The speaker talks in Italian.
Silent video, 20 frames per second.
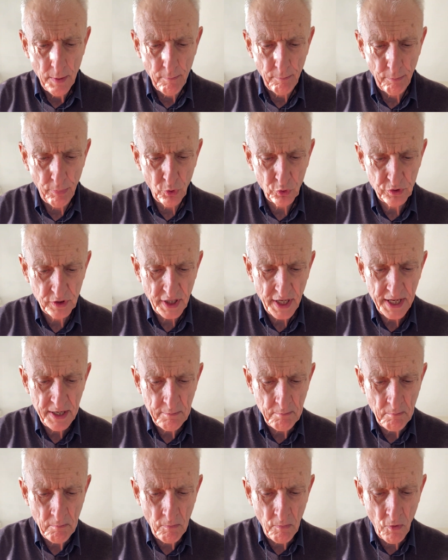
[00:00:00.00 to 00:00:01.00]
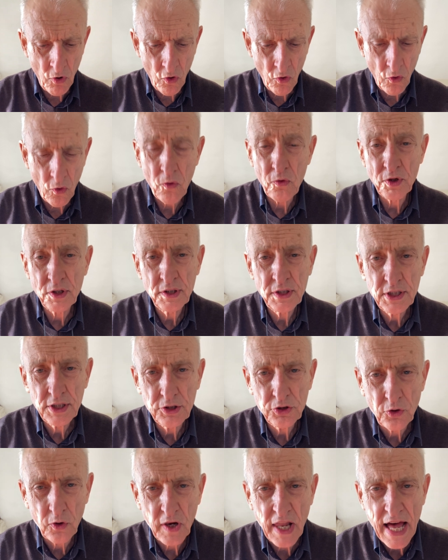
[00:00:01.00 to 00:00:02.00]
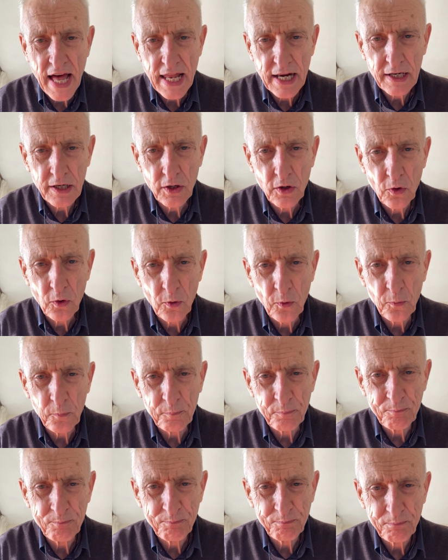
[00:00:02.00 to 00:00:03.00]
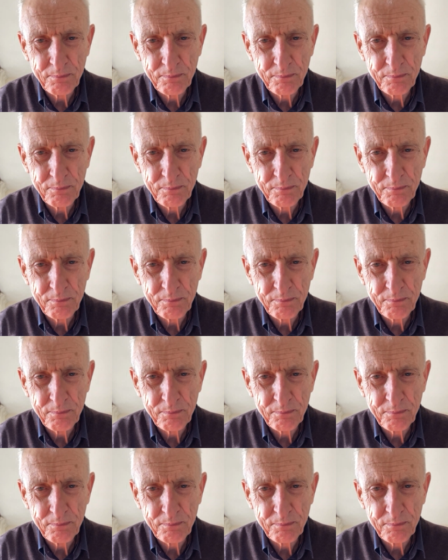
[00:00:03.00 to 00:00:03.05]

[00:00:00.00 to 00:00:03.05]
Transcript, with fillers: Potremmo intitolarlo